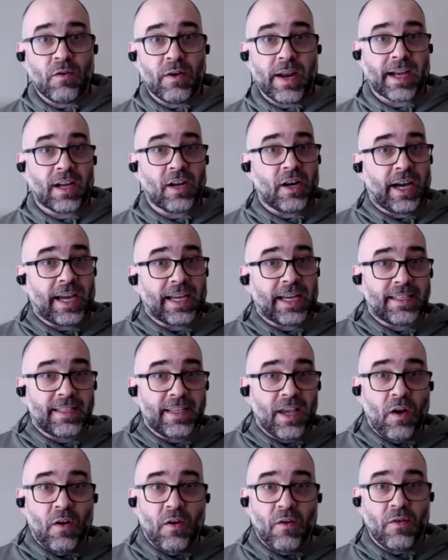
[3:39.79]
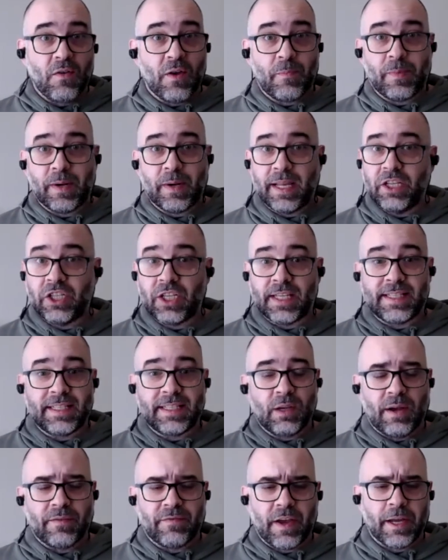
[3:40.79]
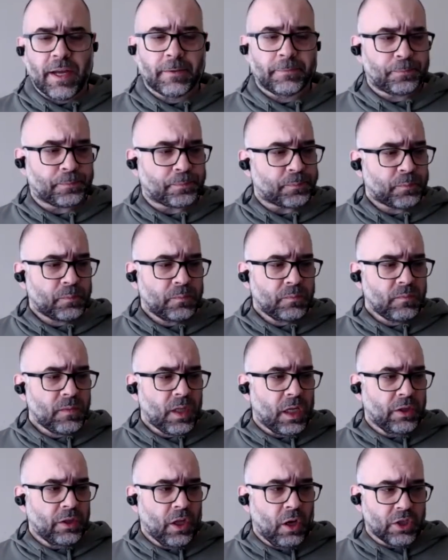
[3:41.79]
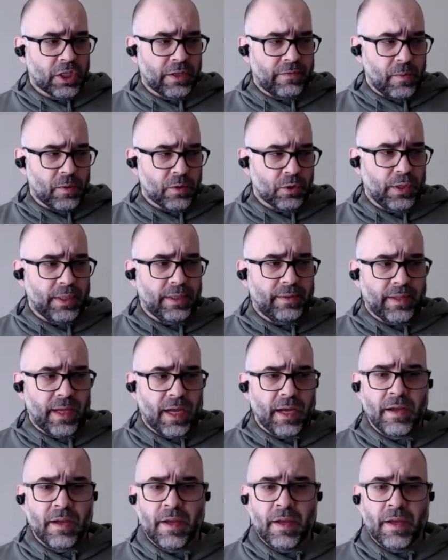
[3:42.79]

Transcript: la correction, euh, plein de gestion à faire. Donc, j'avais besoin de temps.